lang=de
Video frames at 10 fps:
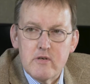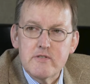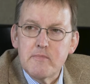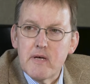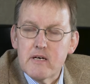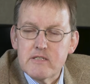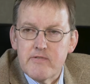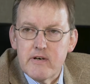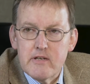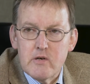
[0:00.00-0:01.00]
aus dem Jahre
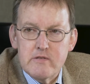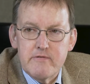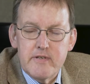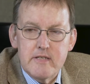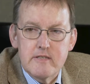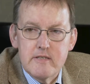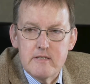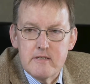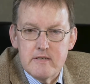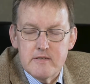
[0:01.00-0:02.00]

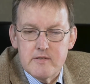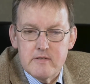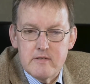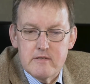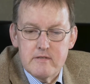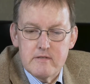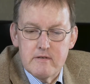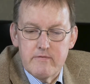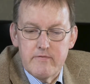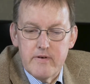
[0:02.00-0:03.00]
2014 ist es
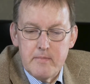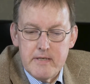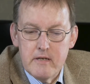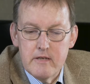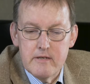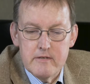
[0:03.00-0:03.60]
verbindlich,